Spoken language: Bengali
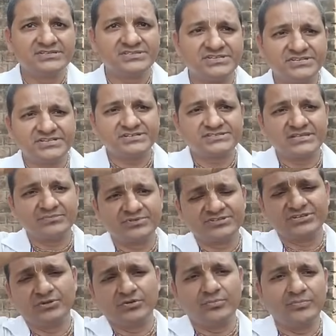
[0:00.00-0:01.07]
সিটের সামনে
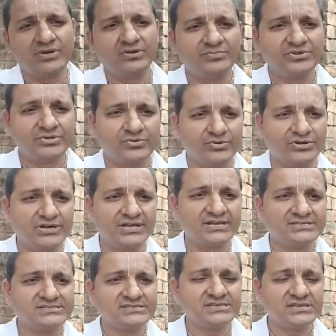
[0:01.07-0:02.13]
যে লম্বালম্বি রডটা
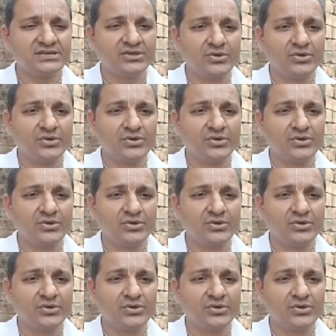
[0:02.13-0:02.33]
আছে